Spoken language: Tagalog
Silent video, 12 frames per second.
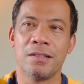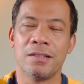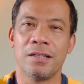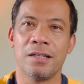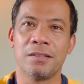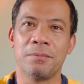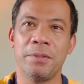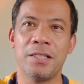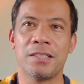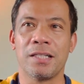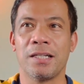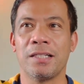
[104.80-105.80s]
At
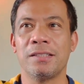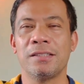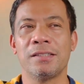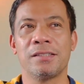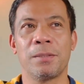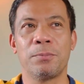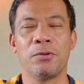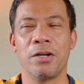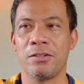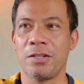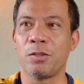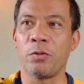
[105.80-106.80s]
minsan, siya po nga
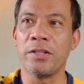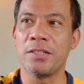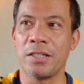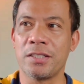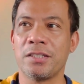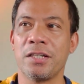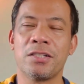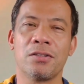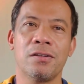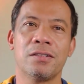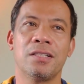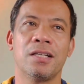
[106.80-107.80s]
ay 26 years
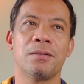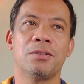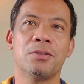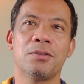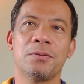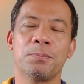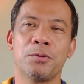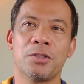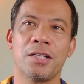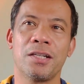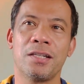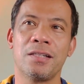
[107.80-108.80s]
old na, noong po
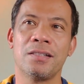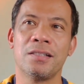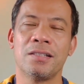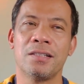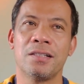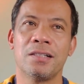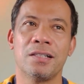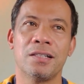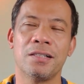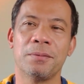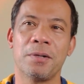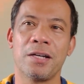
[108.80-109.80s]
siya ay
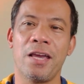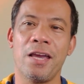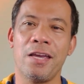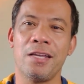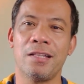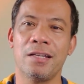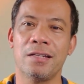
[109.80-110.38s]
uh, mag-18.